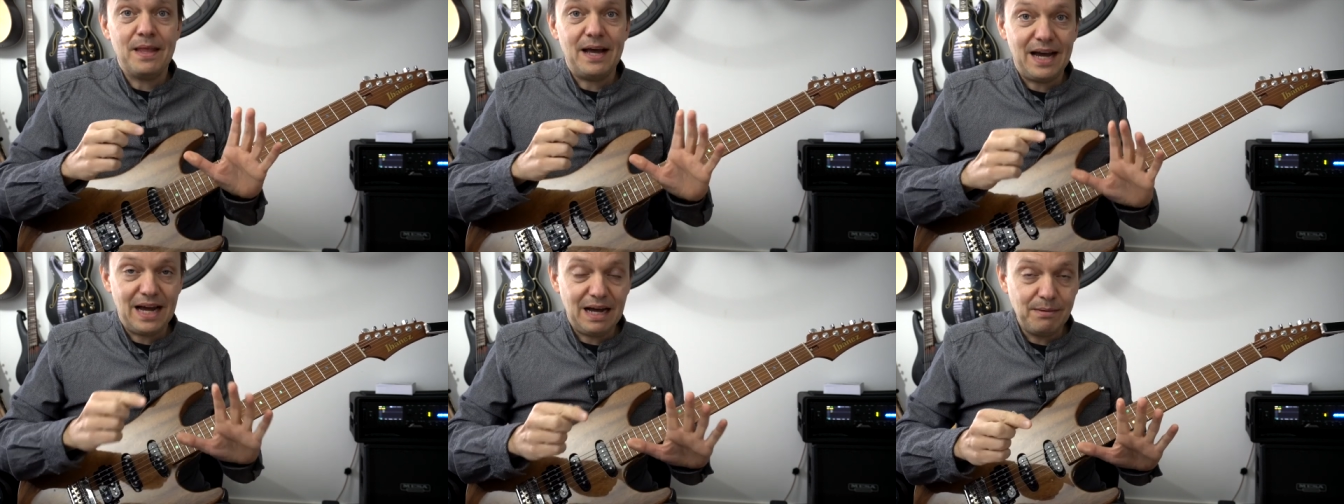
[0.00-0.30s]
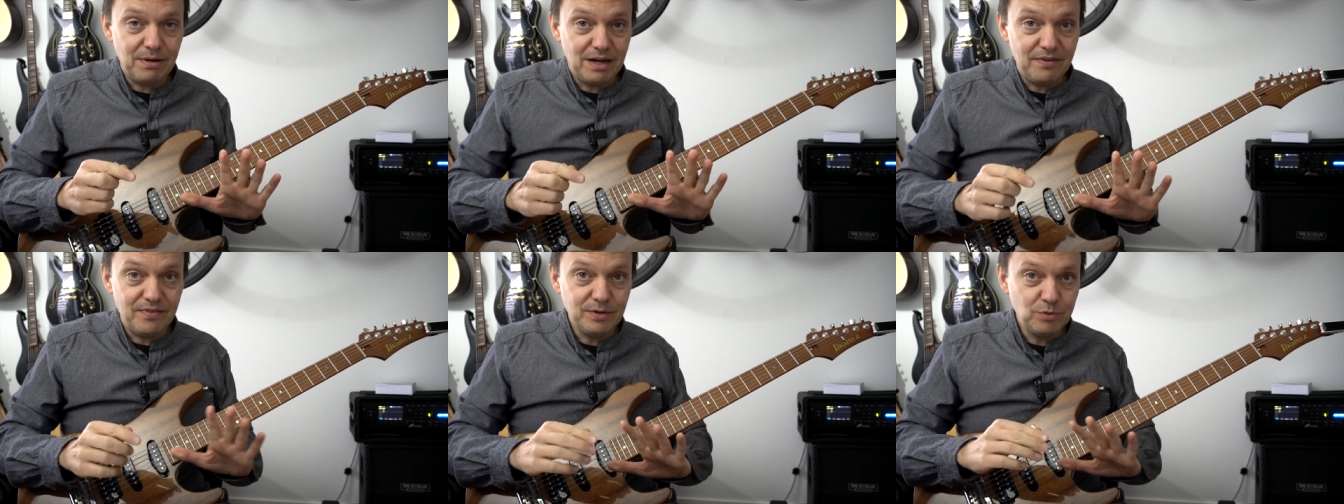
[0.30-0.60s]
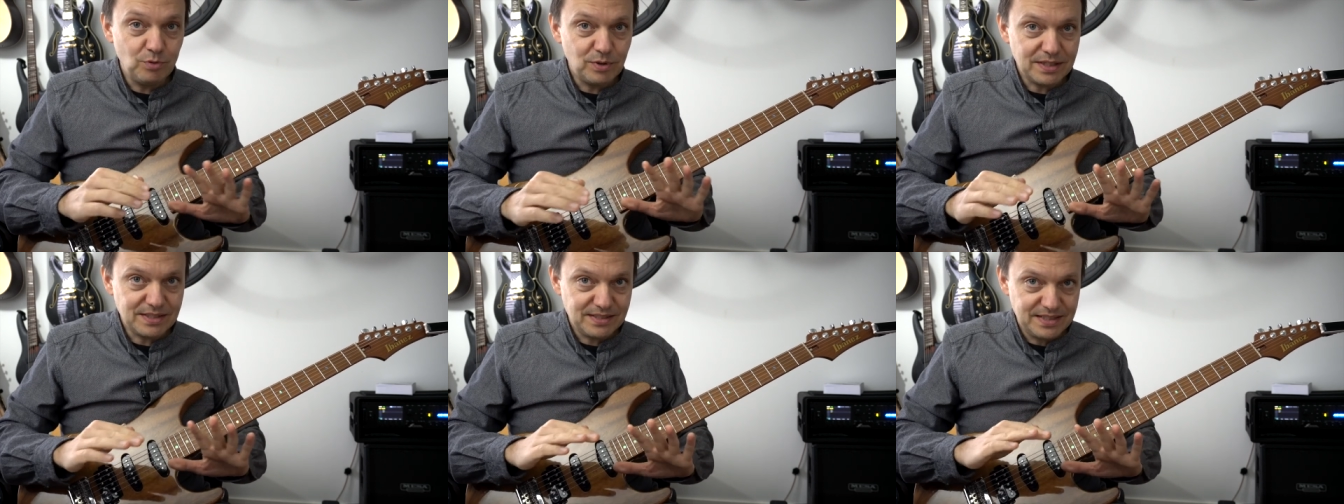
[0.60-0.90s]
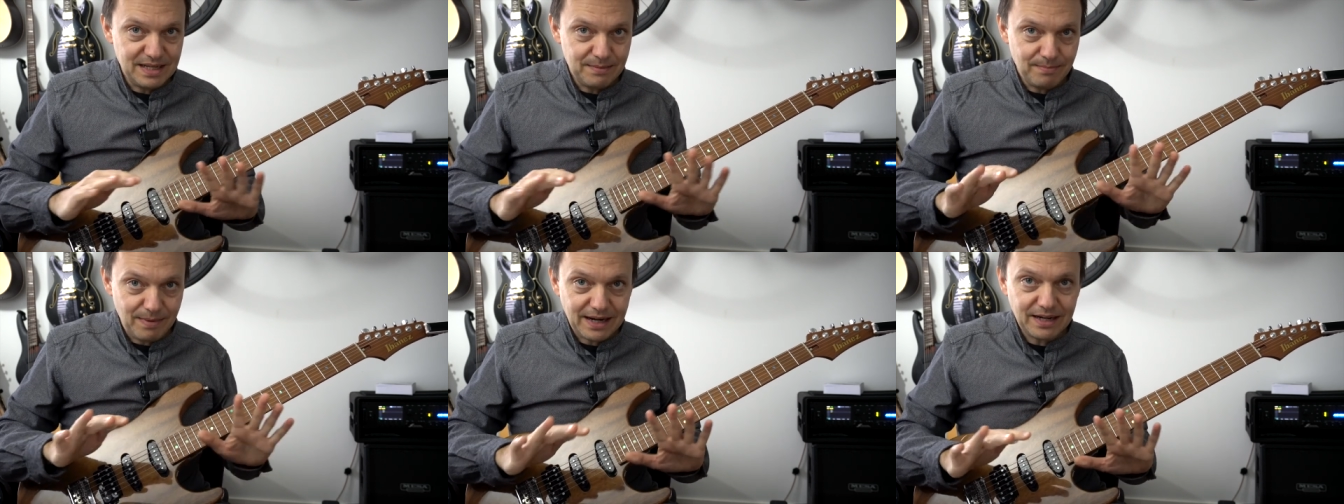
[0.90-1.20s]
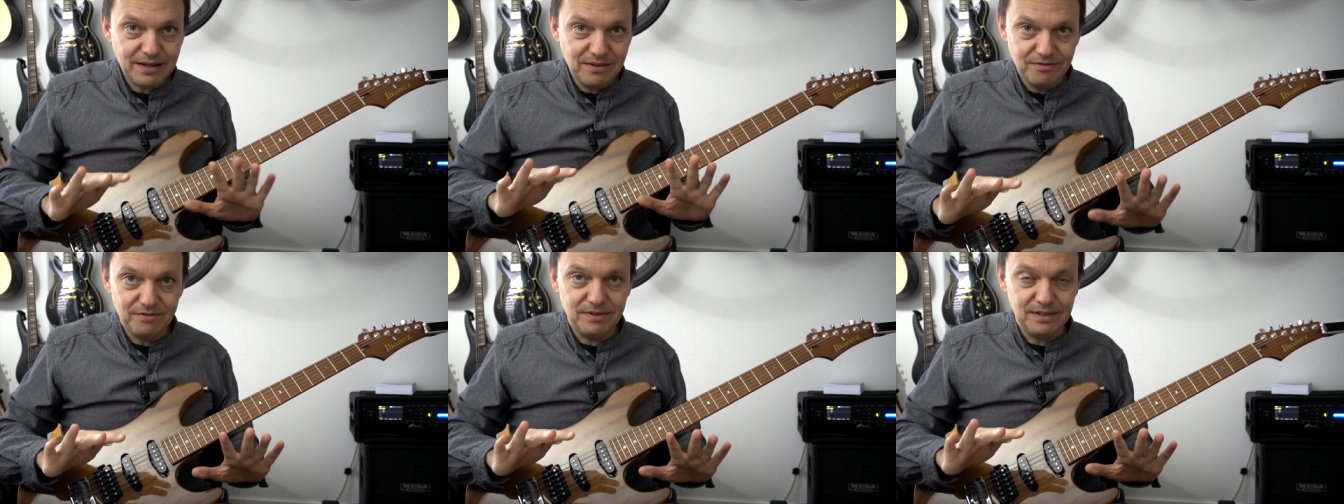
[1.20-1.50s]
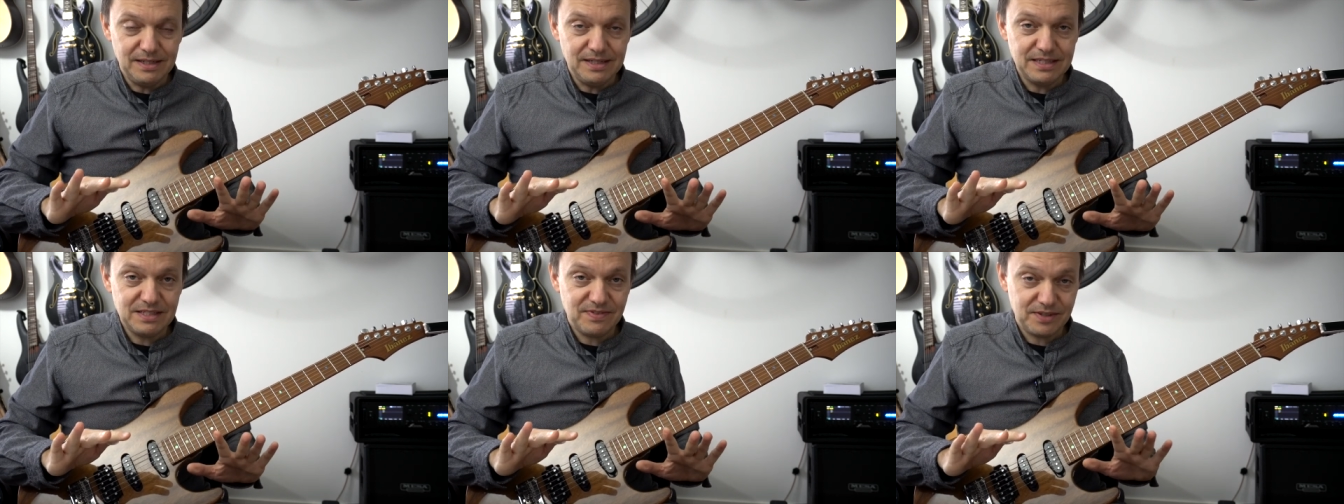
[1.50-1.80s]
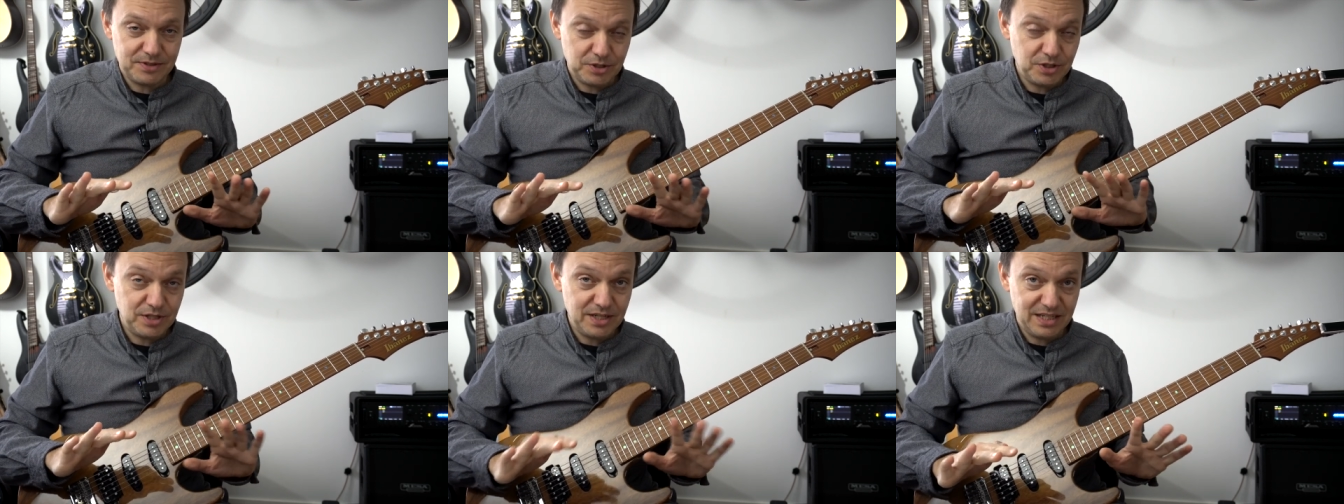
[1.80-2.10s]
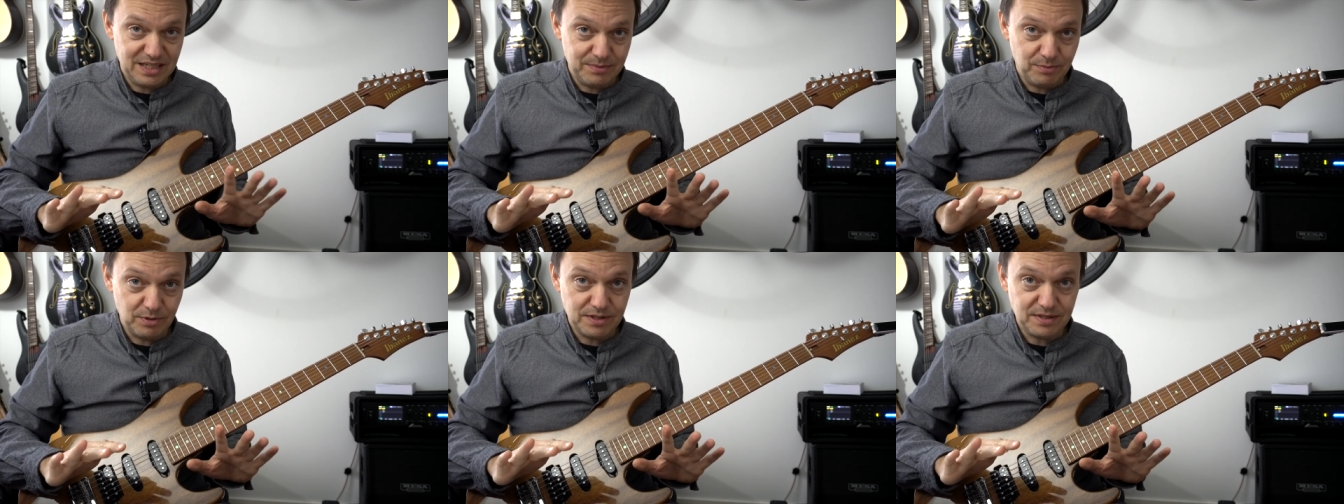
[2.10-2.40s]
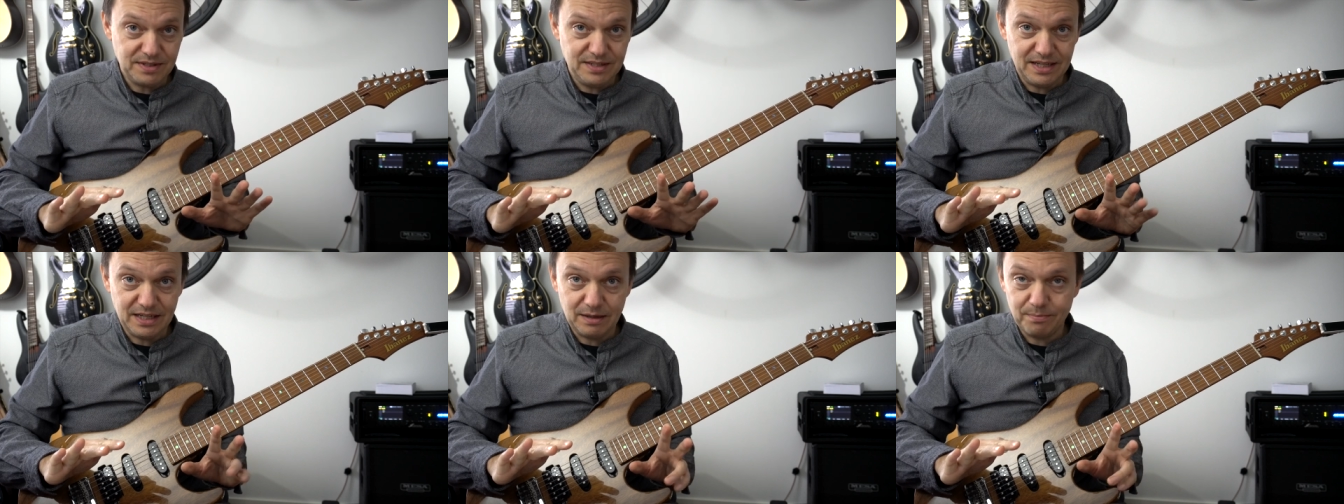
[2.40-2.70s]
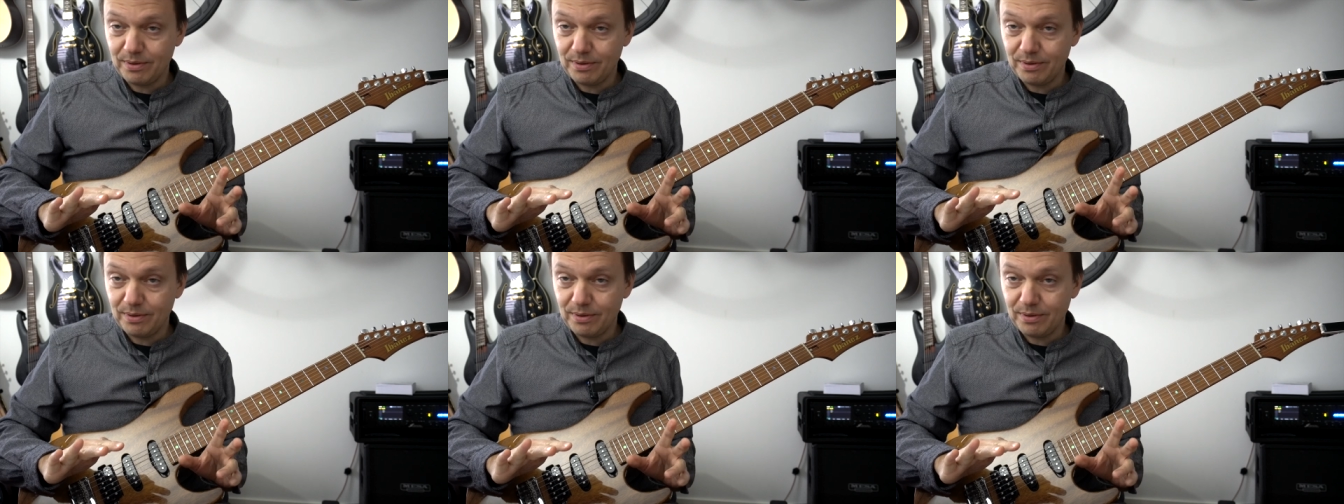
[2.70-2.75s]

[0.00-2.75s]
Aber wenn du das hier machen willst, was ich hier demonstriere,